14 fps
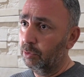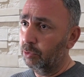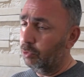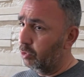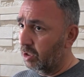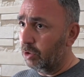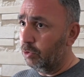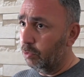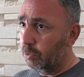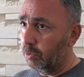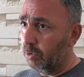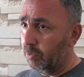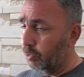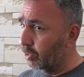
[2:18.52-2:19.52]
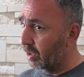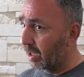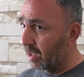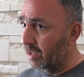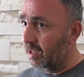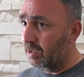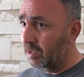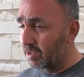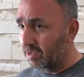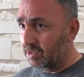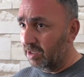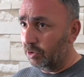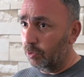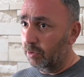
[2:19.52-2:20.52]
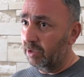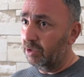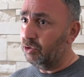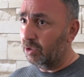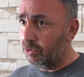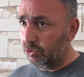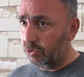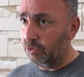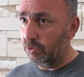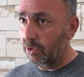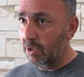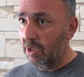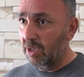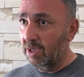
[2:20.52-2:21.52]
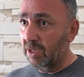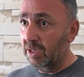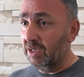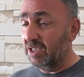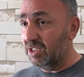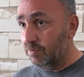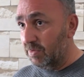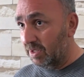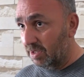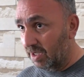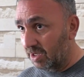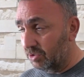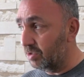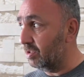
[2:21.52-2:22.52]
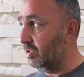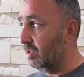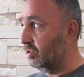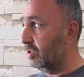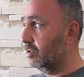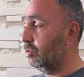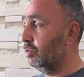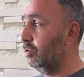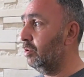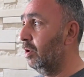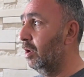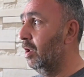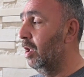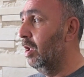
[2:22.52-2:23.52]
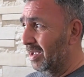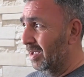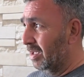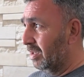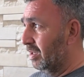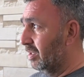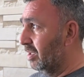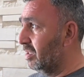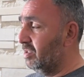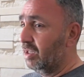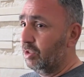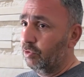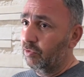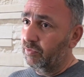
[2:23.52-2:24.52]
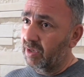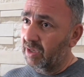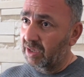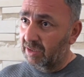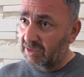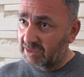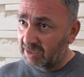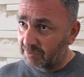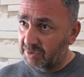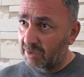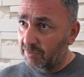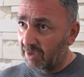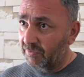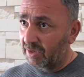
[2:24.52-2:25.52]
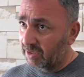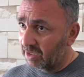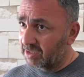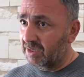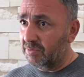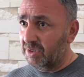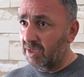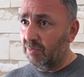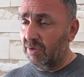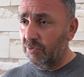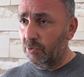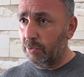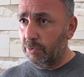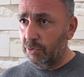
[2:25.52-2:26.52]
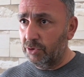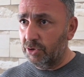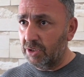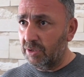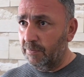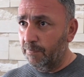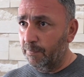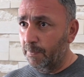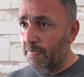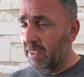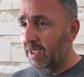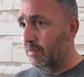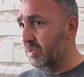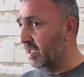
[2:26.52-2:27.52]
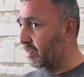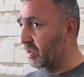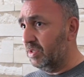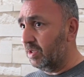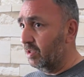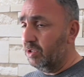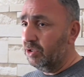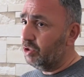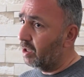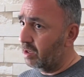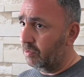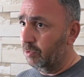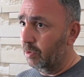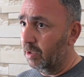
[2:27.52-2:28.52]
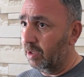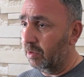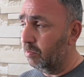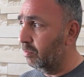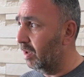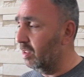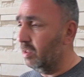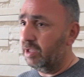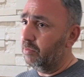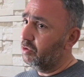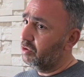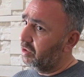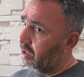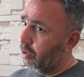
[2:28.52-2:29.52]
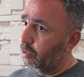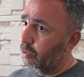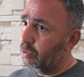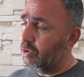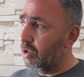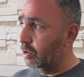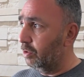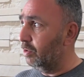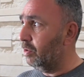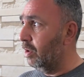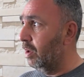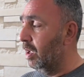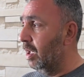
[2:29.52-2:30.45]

Türkiye'de olduğu gibi bütün haller, gıda sektörleri çalışıyor hizmet açısından çalışıyor. Gıda sektörü ve sebze meyve, yaş sebze meyve olduğu için bize bir sıkıntı çıkarmıyorlar. Mallarımız geliyor, gidiyor.